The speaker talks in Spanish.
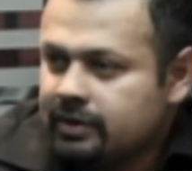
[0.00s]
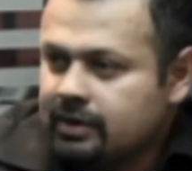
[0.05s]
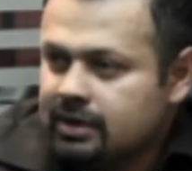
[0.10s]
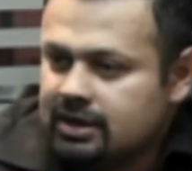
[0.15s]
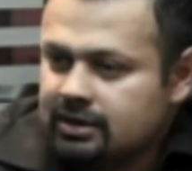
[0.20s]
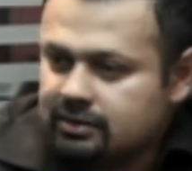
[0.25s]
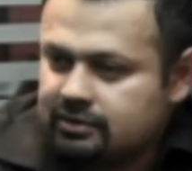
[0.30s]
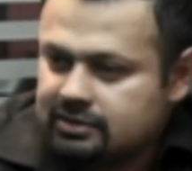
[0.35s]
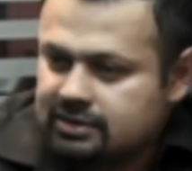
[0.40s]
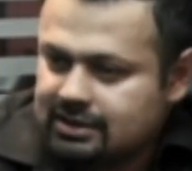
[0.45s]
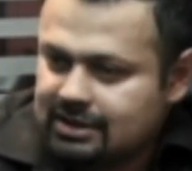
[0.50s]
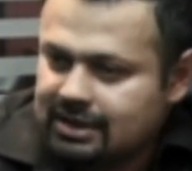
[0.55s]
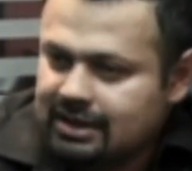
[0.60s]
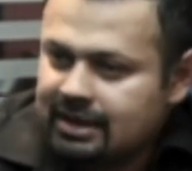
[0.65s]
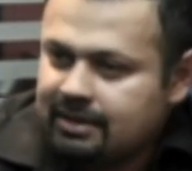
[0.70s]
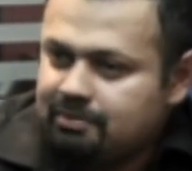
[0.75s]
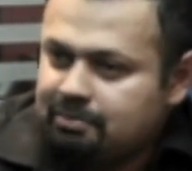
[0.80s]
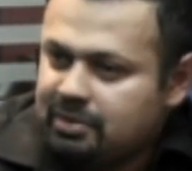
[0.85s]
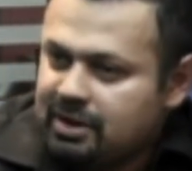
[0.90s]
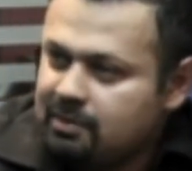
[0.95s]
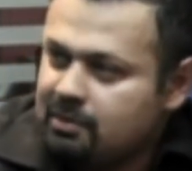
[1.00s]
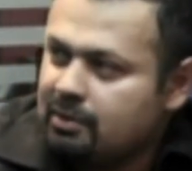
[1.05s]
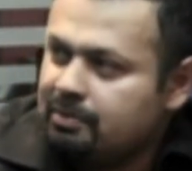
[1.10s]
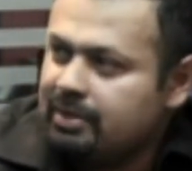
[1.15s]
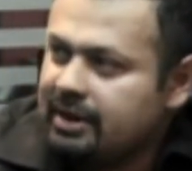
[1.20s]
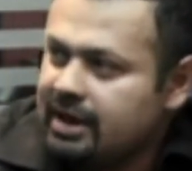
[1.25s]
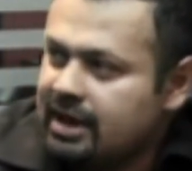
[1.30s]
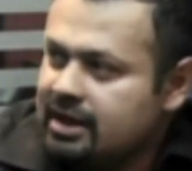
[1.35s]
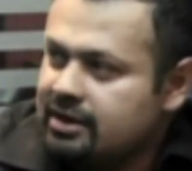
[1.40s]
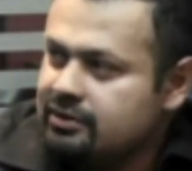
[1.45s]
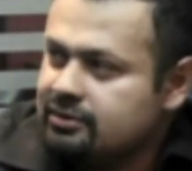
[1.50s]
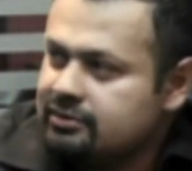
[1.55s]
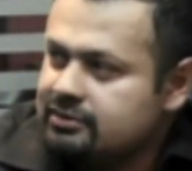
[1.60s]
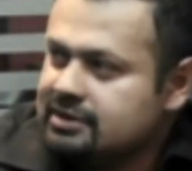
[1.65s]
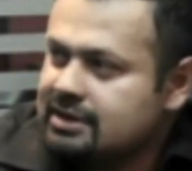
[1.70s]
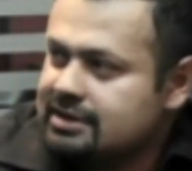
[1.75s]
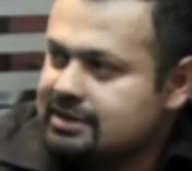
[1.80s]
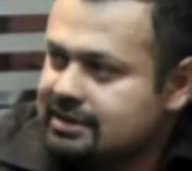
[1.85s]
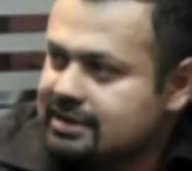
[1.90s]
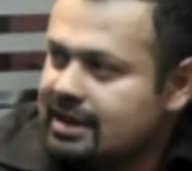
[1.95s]
y entonces le imprimo pequeños
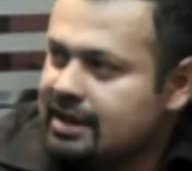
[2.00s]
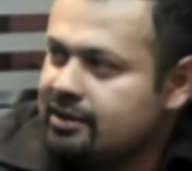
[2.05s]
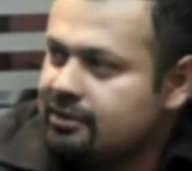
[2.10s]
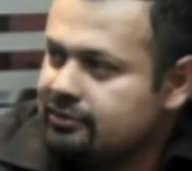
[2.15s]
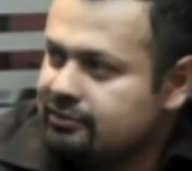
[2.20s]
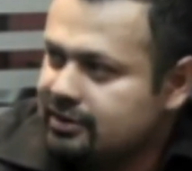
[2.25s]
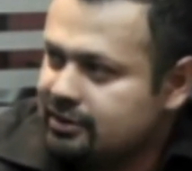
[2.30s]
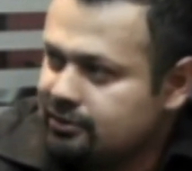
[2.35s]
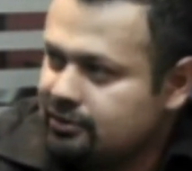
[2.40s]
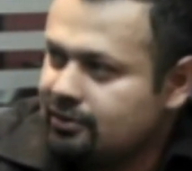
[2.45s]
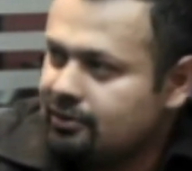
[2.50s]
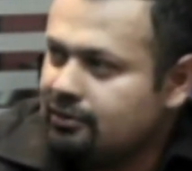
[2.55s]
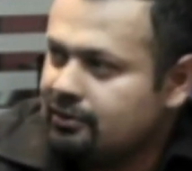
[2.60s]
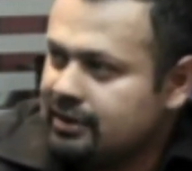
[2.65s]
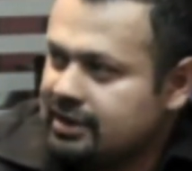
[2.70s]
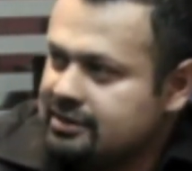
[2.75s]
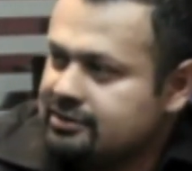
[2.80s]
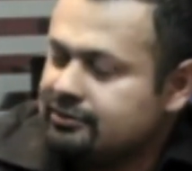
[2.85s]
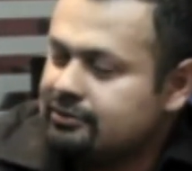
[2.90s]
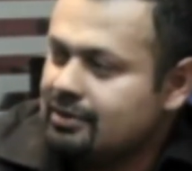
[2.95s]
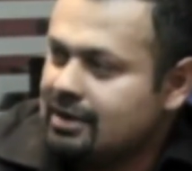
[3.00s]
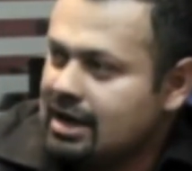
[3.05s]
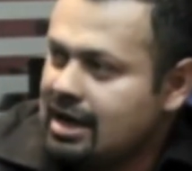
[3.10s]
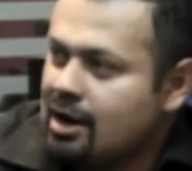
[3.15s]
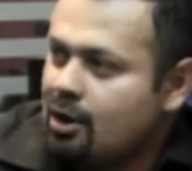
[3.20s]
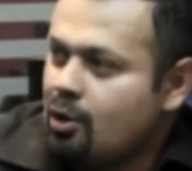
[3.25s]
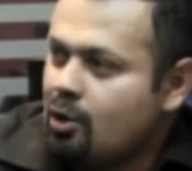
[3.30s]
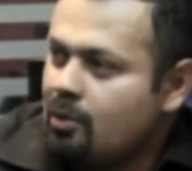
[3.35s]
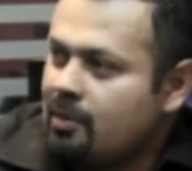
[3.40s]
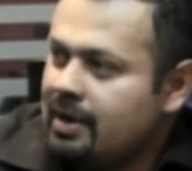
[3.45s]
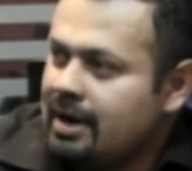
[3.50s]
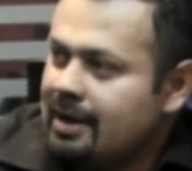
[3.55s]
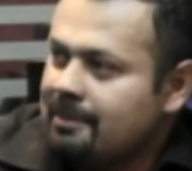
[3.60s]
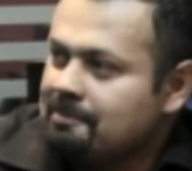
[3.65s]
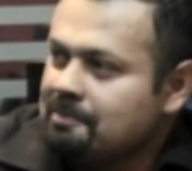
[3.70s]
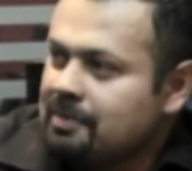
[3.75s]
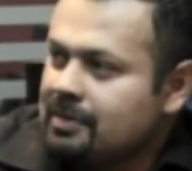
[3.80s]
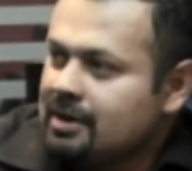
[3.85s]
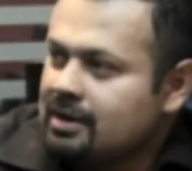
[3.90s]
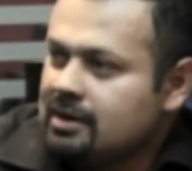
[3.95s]
destellos de todo esto a la obra.
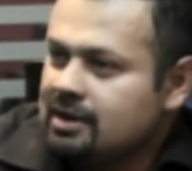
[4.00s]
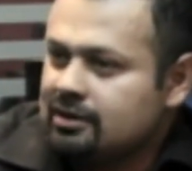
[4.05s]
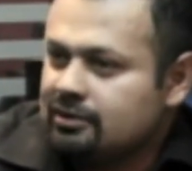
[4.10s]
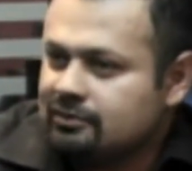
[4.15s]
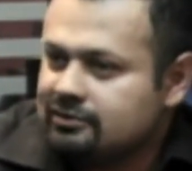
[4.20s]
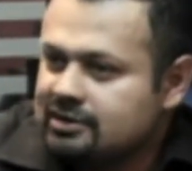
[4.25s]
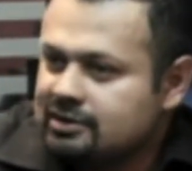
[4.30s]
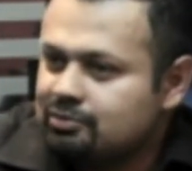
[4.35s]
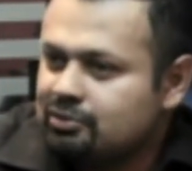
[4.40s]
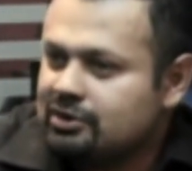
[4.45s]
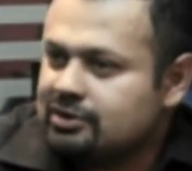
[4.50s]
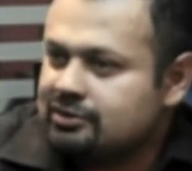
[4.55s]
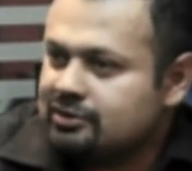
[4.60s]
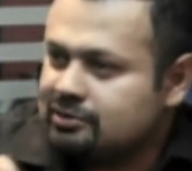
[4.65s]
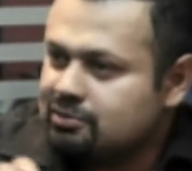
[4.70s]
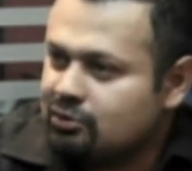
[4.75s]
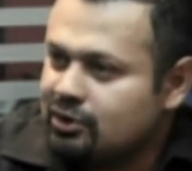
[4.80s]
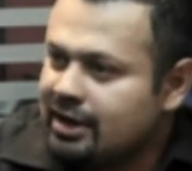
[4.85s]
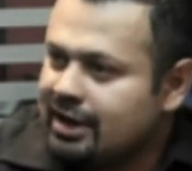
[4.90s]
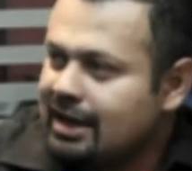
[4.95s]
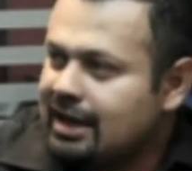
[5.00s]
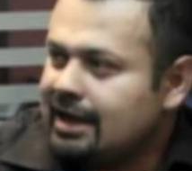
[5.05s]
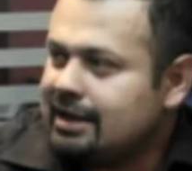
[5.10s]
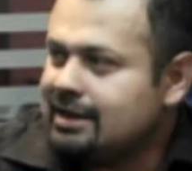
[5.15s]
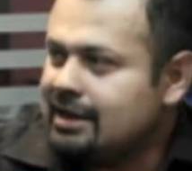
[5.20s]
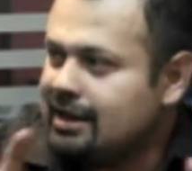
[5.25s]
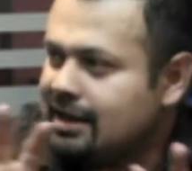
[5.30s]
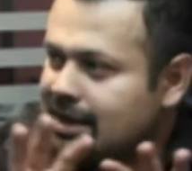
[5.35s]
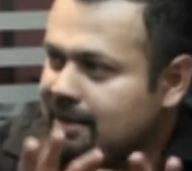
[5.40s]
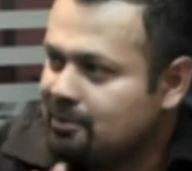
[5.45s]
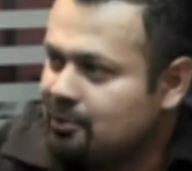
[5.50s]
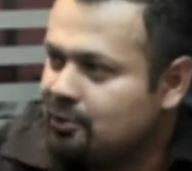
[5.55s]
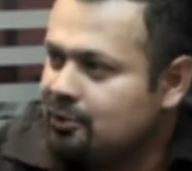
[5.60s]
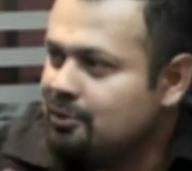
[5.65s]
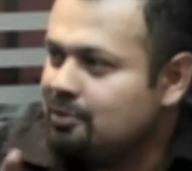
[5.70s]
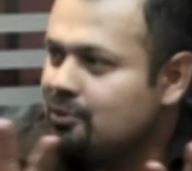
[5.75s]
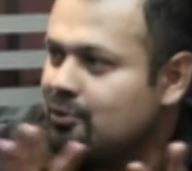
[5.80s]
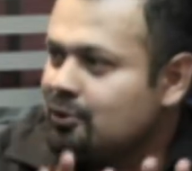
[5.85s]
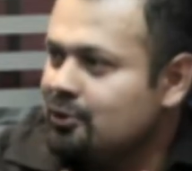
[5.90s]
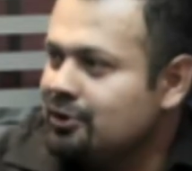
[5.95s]
Entonces por eso es muy ecléctica, muy,
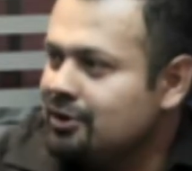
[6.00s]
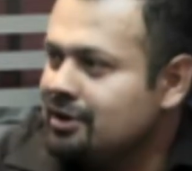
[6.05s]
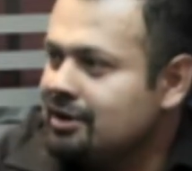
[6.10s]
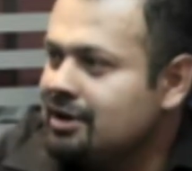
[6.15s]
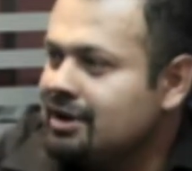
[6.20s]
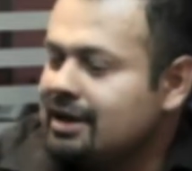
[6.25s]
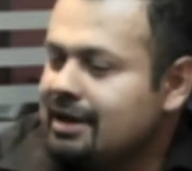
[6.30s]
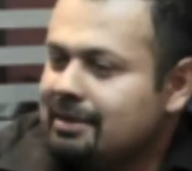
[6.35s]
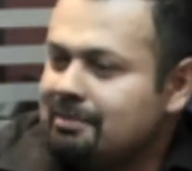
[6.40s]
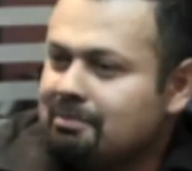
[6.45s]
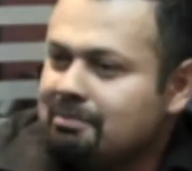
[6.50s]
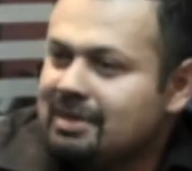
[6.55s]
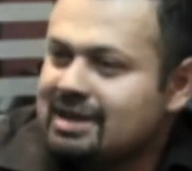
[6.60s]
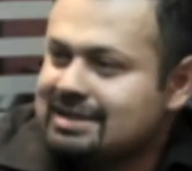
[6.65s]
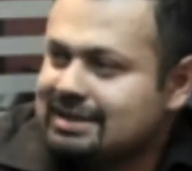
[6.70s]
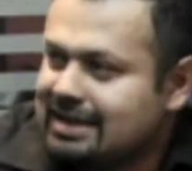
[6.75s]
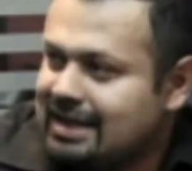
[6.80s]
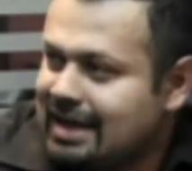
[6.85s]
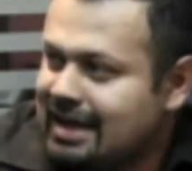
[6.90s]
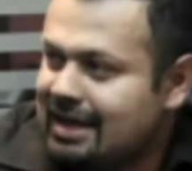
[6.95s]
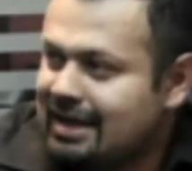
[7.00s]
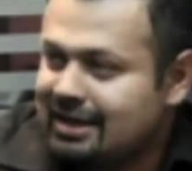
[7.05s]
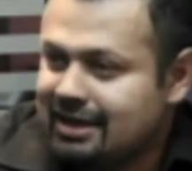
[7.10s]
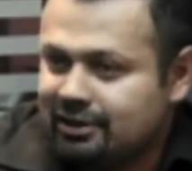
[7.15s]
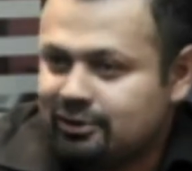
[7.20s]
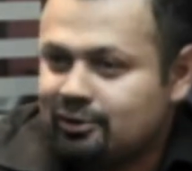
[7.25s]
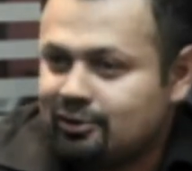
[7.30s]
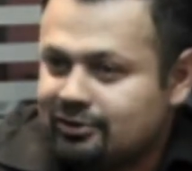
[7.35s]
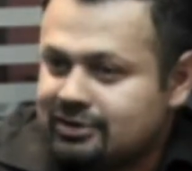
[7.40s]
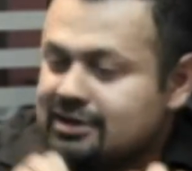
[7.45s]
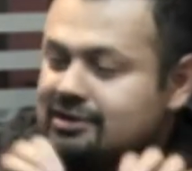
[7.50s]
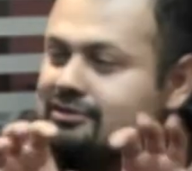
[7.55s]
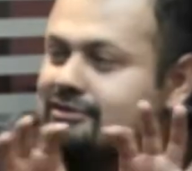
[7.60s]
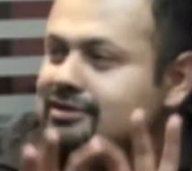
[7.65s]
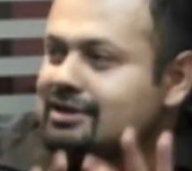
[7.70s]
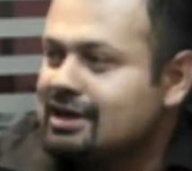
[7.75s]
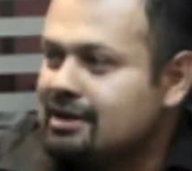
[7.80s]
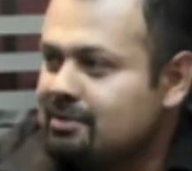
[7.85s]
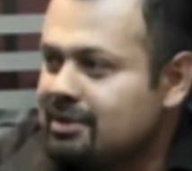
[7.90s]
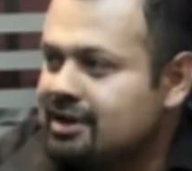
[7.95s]
muy mezclada de todos
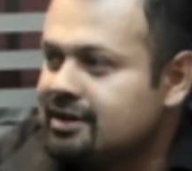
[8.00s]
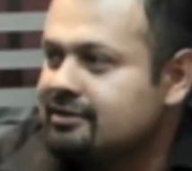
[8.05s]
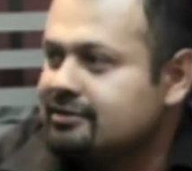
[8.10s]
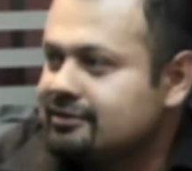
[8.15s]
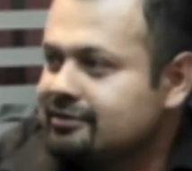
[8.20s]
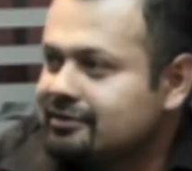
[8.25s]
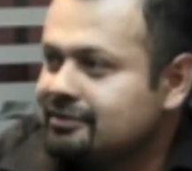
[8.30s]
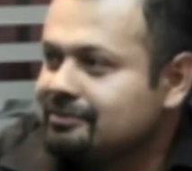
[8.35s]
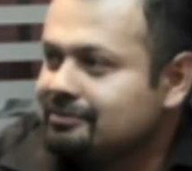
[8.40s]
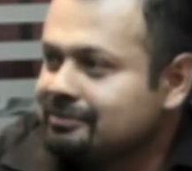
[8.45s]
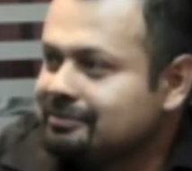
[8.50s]
estos elementos.